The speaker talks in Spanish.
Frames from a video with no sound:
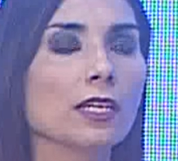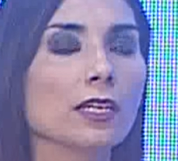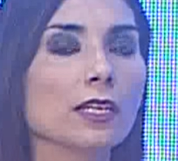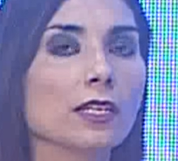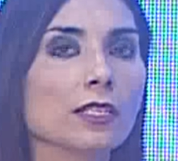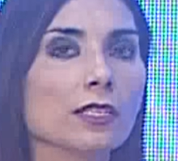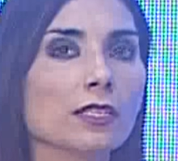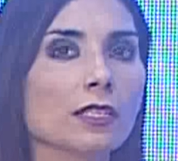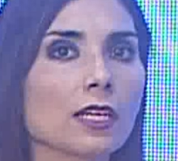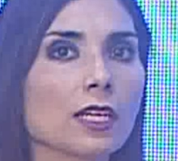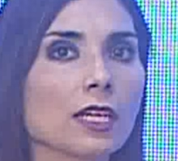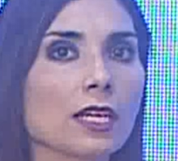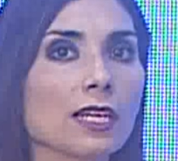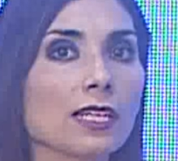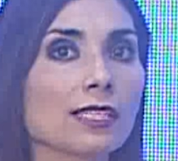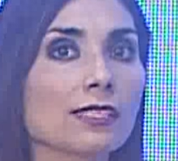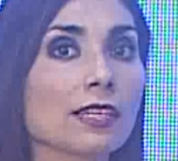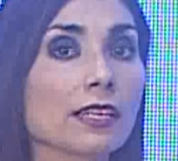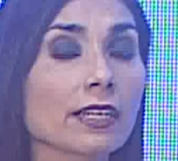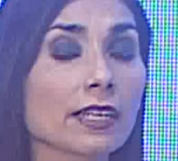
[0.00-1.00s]

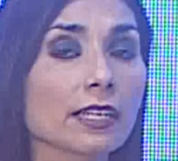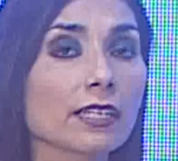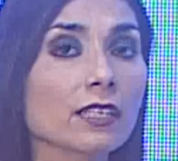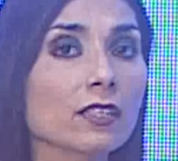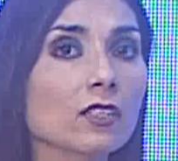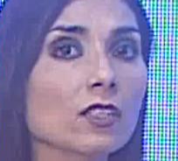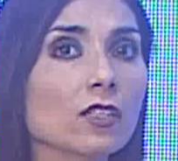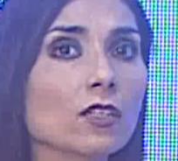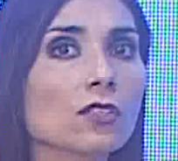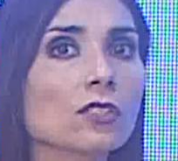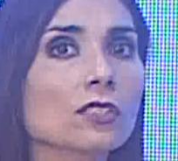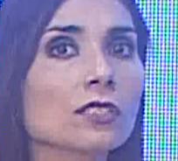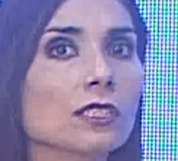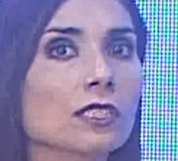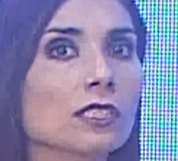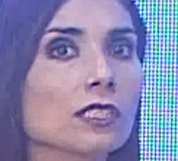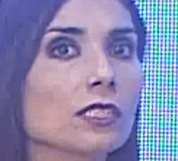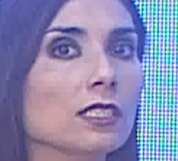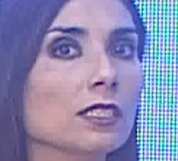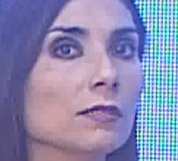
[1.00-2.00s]
este, esa gestión
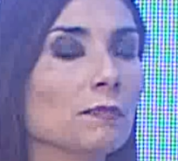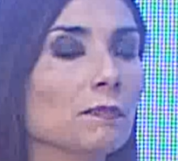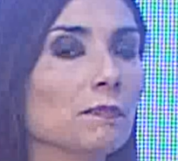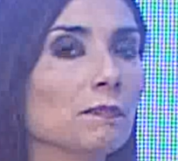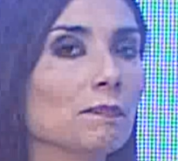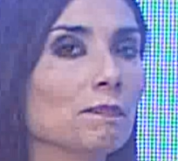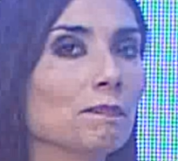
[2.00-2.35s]
y